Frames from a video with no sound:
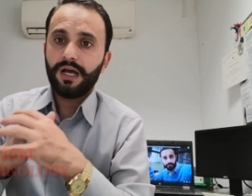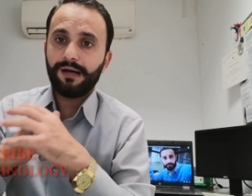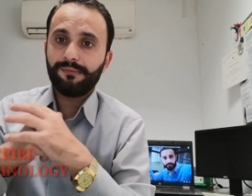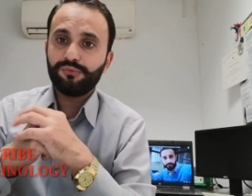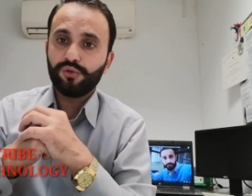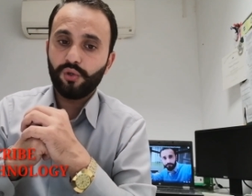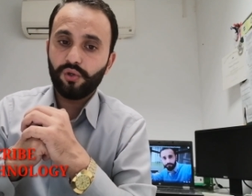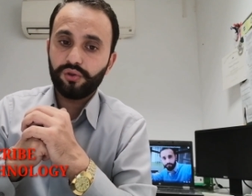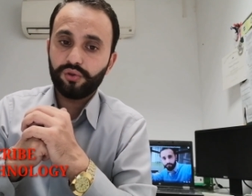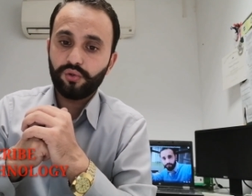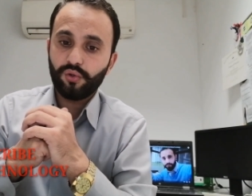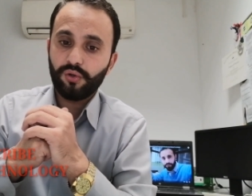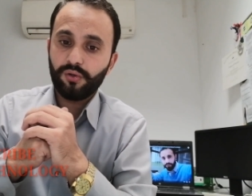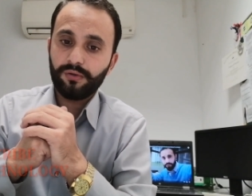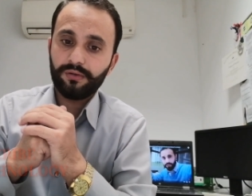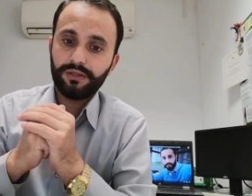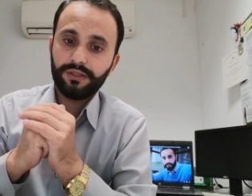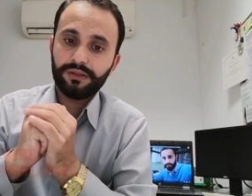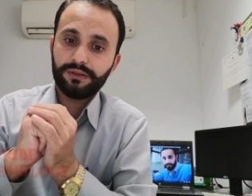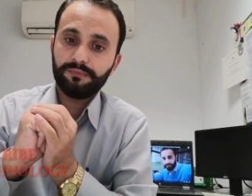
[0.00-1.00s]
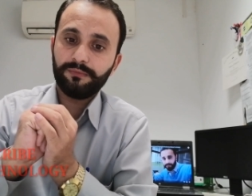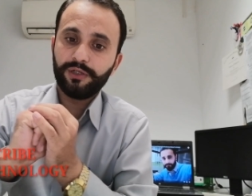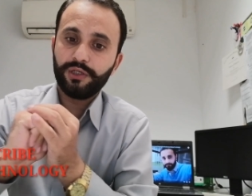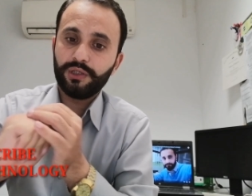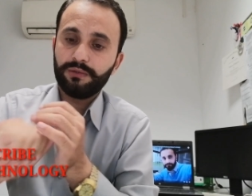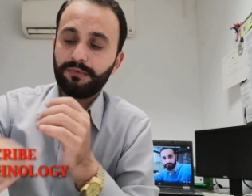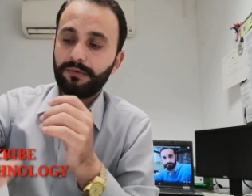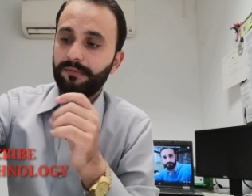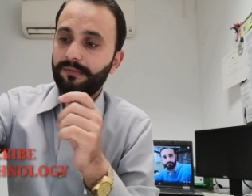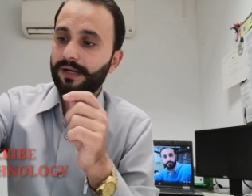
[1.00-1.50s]
अब दोस्तों इस
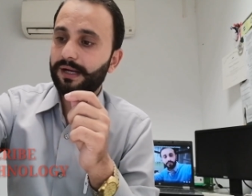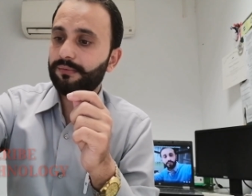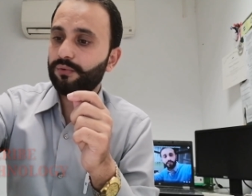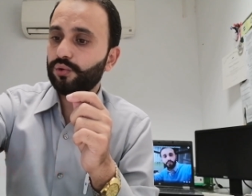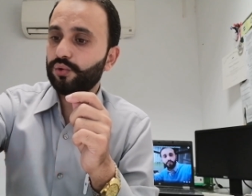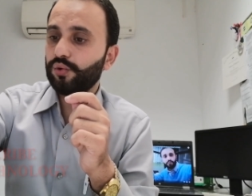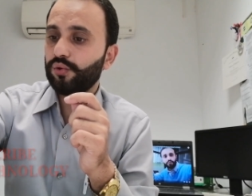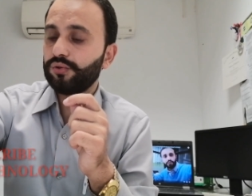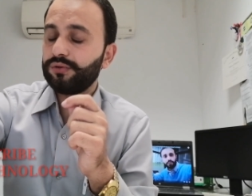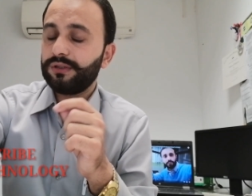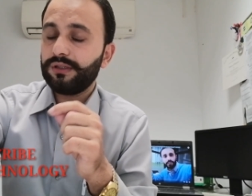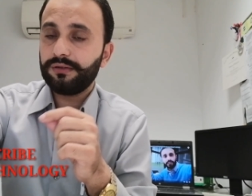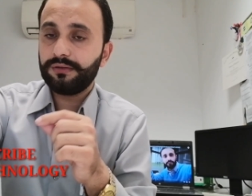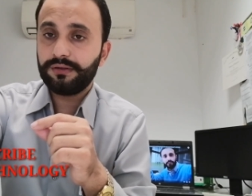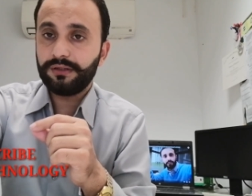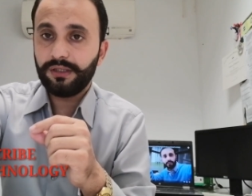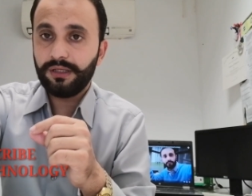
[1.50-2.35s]
वीडियो में मैं आपको दो से